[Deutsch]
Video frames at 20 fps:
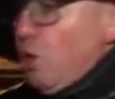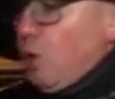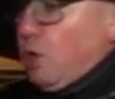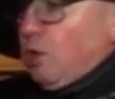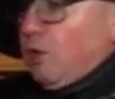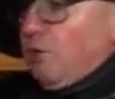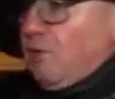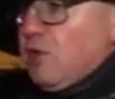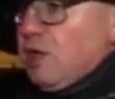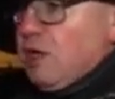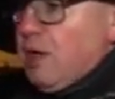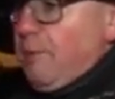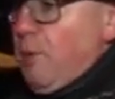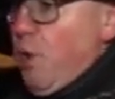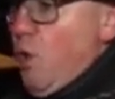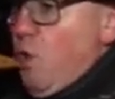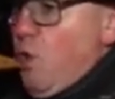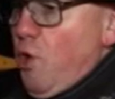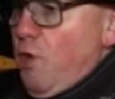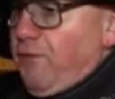irgendwie im
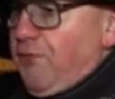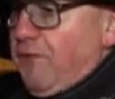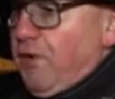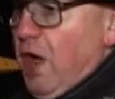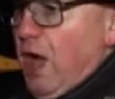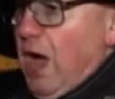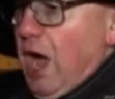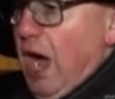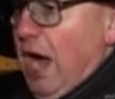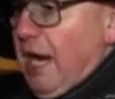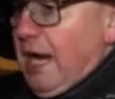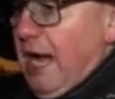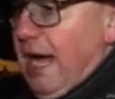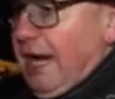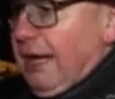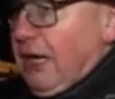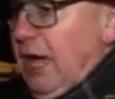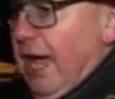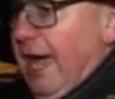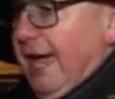Hof an
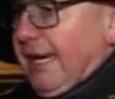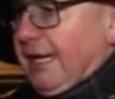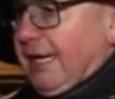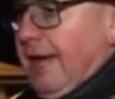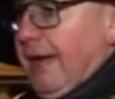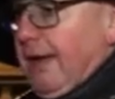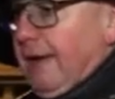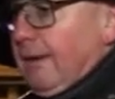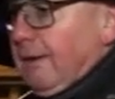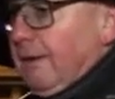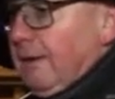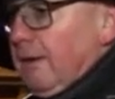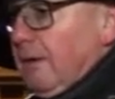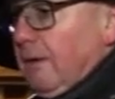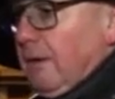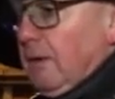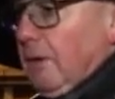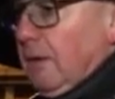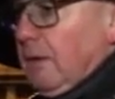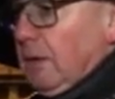einer Ecke.
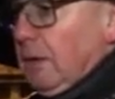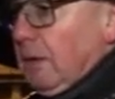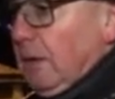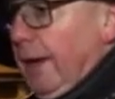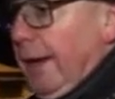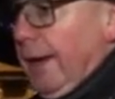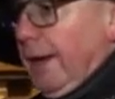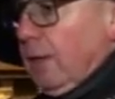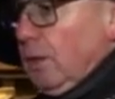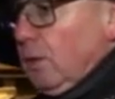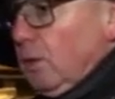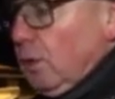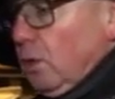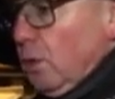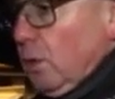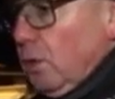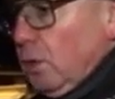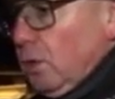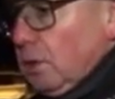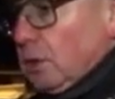Ne?
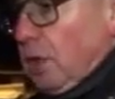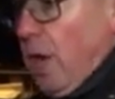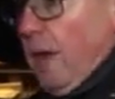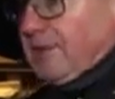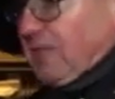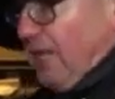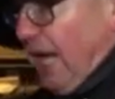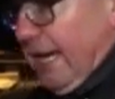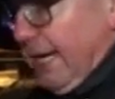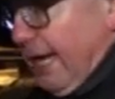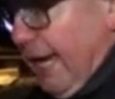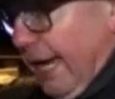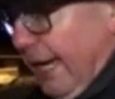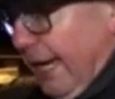Gab es keine